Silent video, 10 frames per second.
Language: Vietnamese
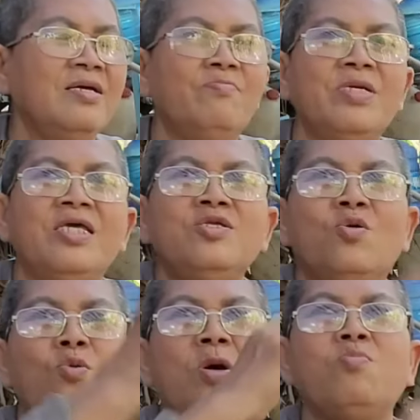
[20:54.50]
mà để cho
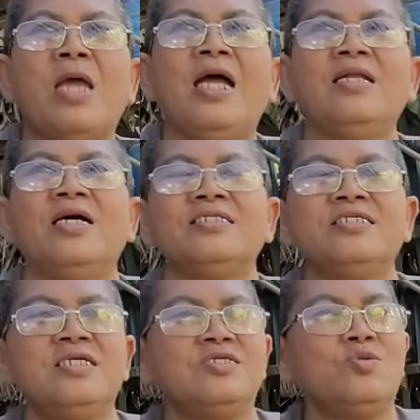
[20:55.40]
cô khóc đã đời
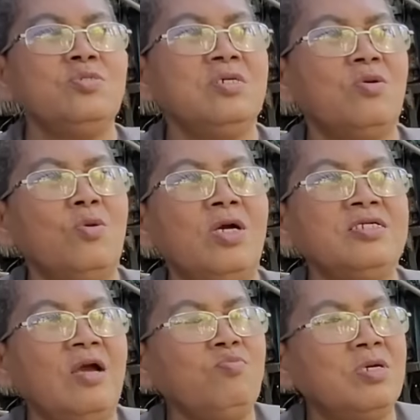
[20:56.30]
tới chừng xuống rồi cô hết
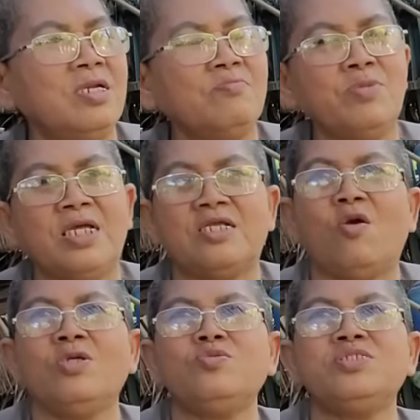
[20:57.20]
khóc rồi đang hàng
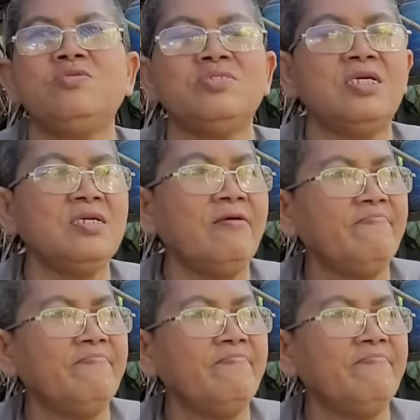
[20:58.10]
nhỏ chút xíu thức